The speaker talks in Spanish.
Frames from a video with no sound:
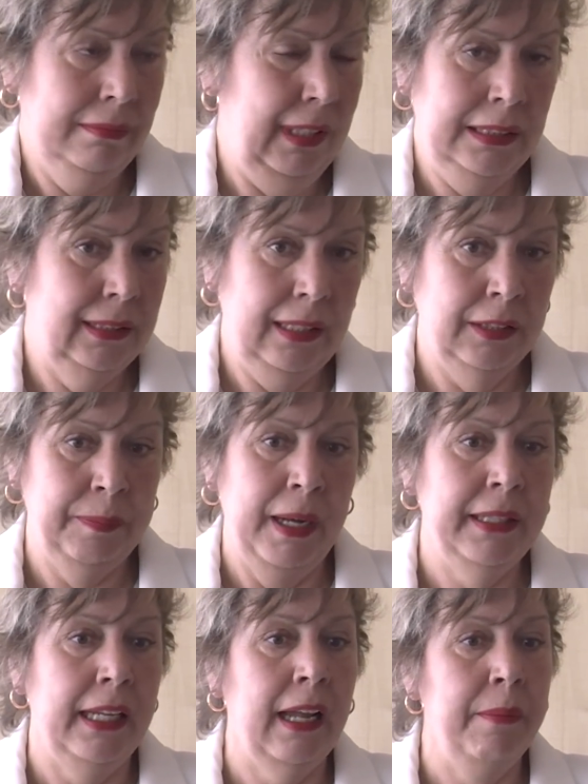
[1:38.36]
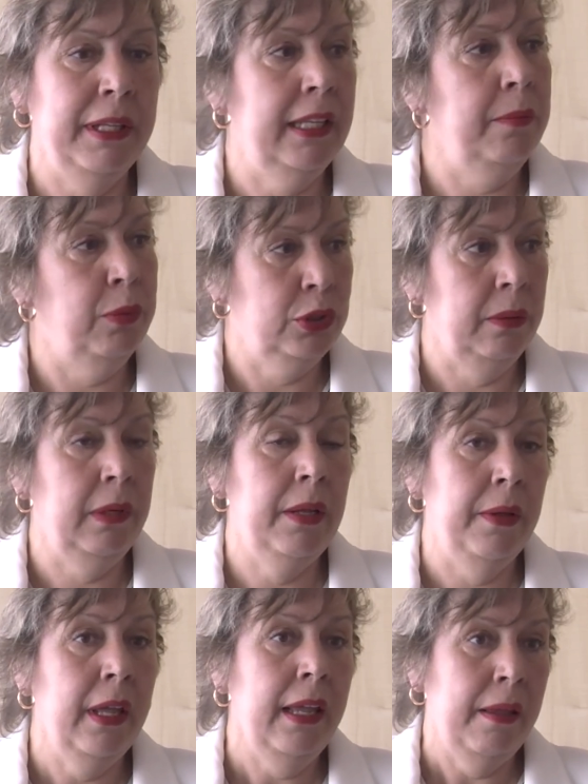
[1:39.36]
es, prácticamente
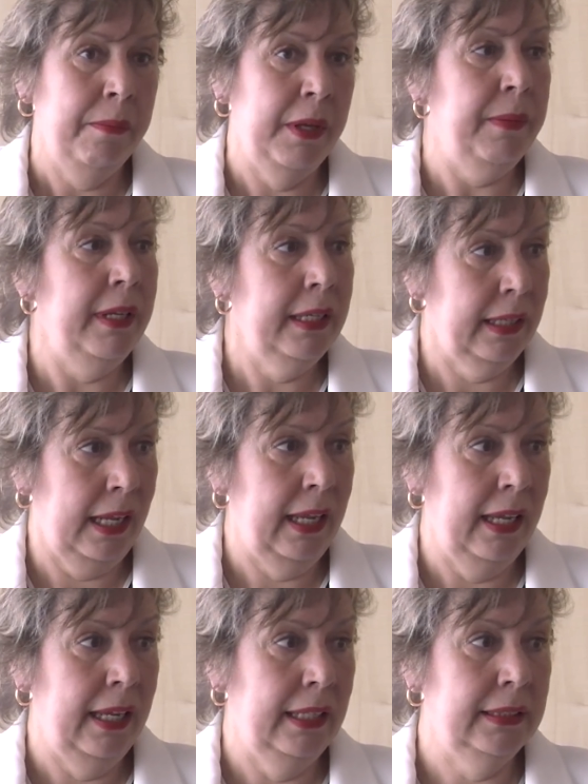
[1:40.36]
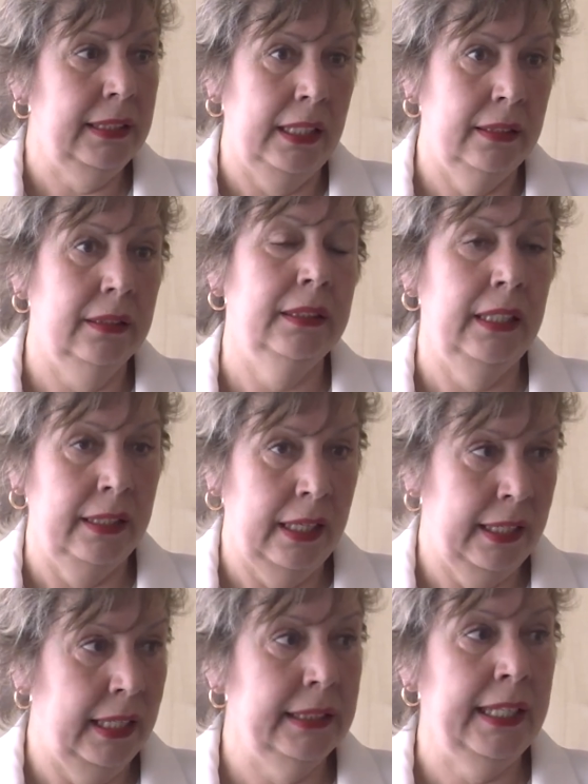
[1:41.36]
imposible vivir eh, sin, sin,
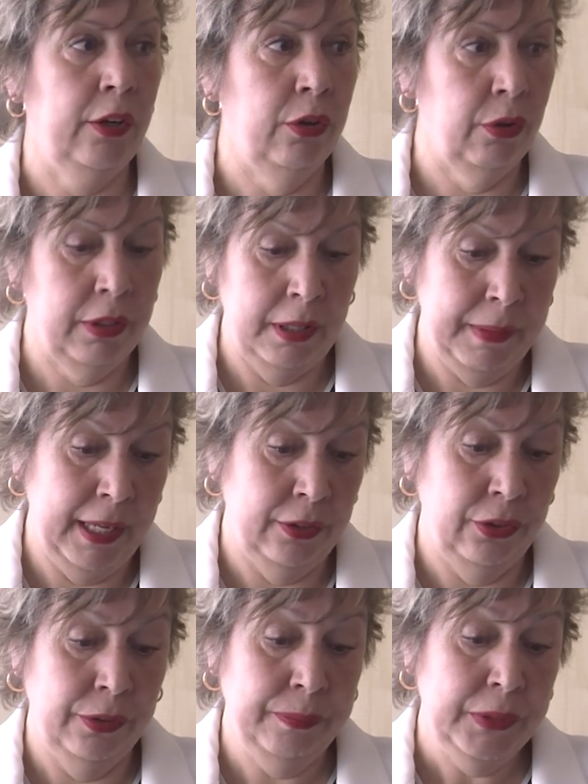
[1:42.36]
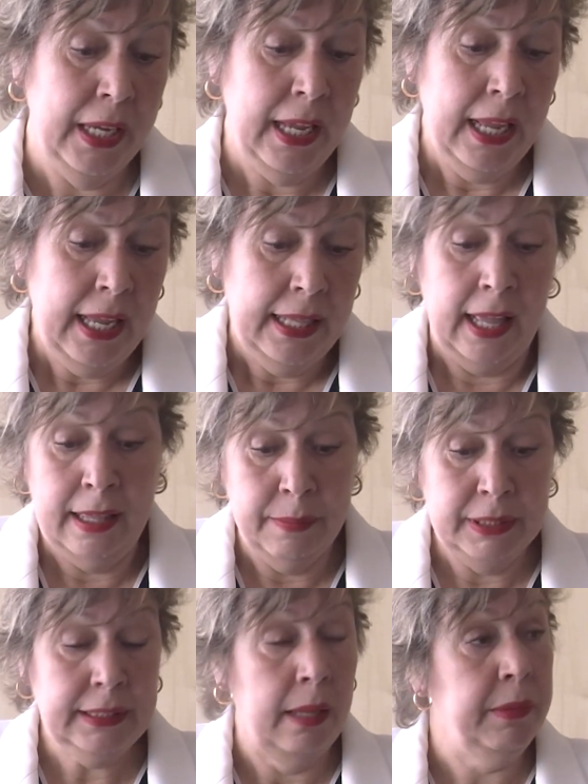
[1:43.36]
tener ese conocimiento.
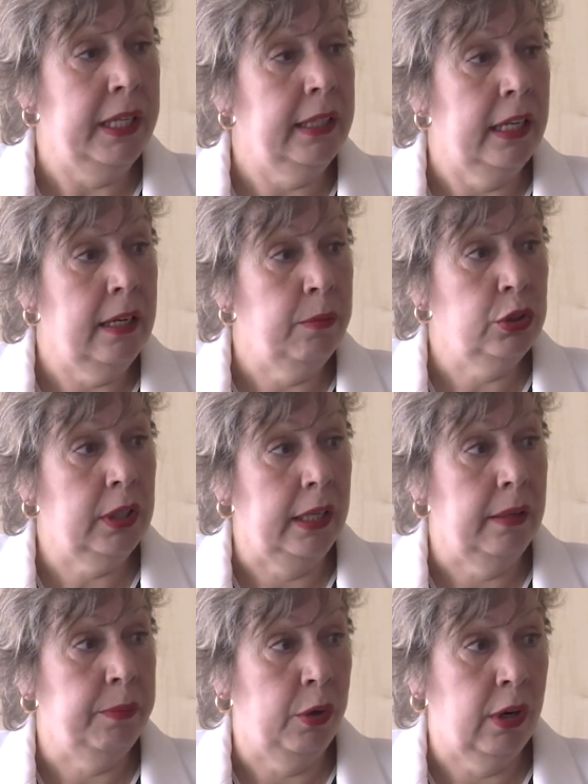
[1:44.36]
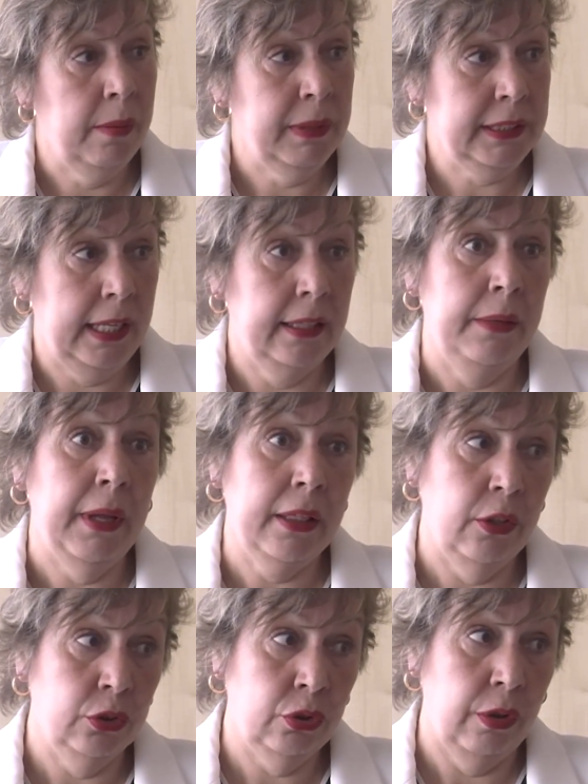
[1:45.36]
Además, también tenemos eh, programas de
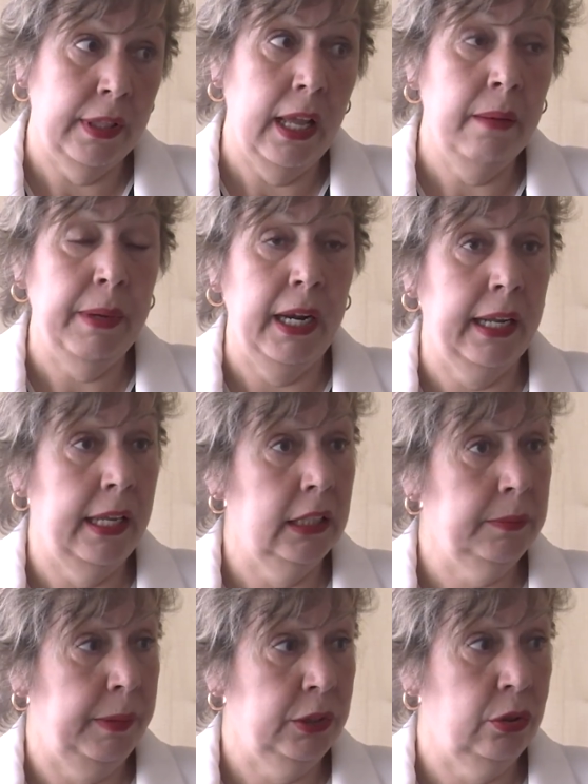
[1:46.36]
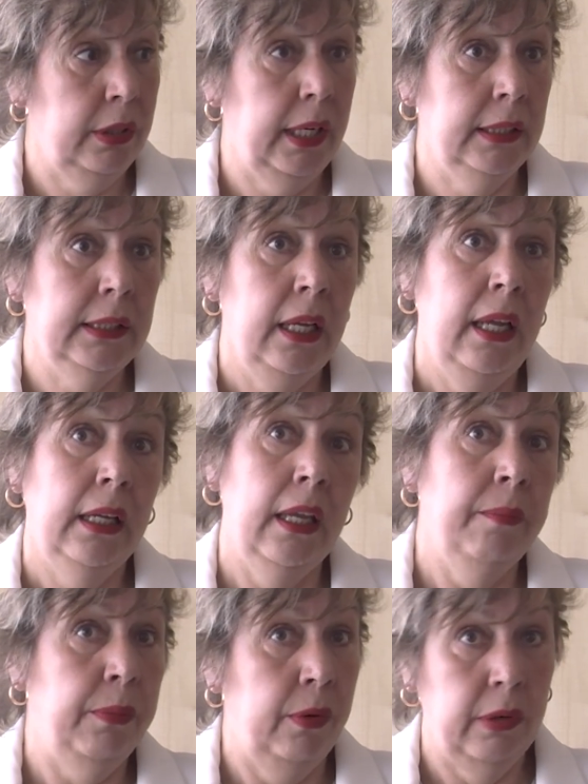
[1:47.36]
activación social para aquellas personas
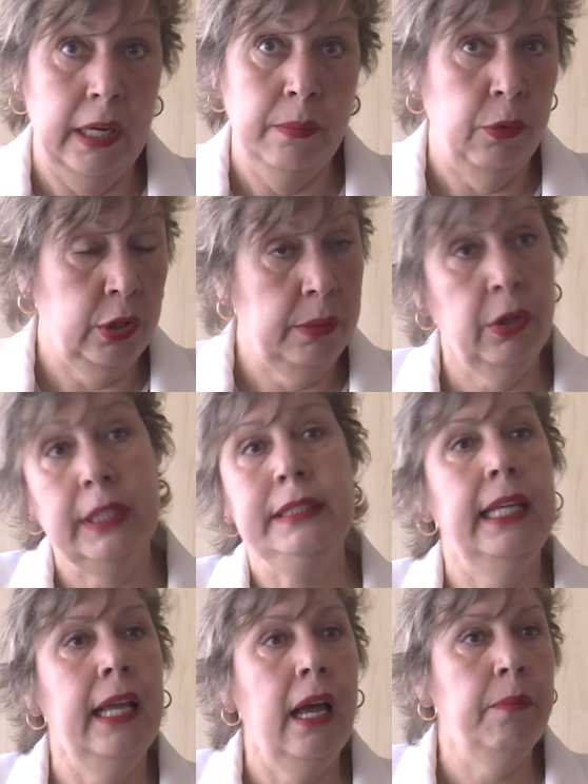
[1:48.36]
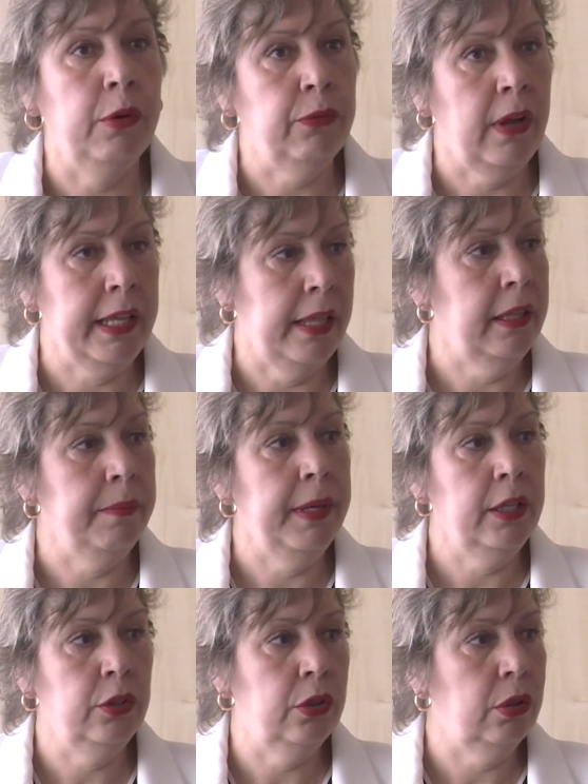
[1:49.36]
que por el motivo que sea, por
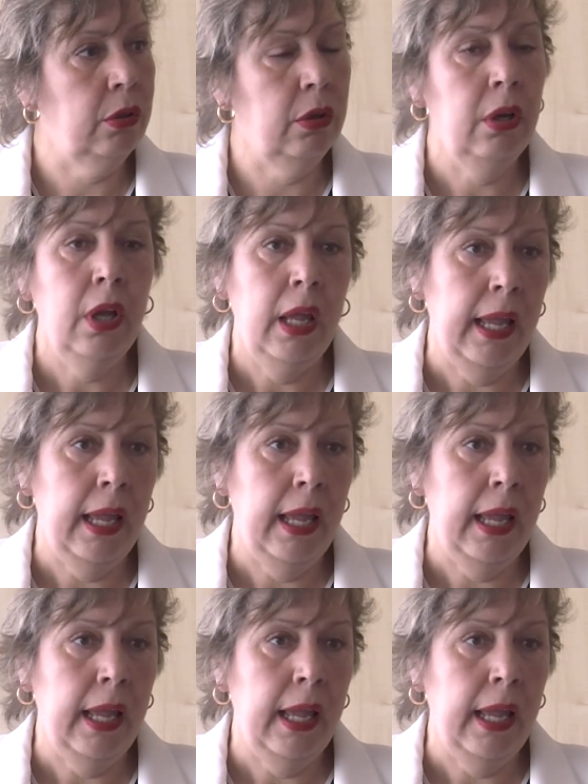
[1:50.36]
fallecimiento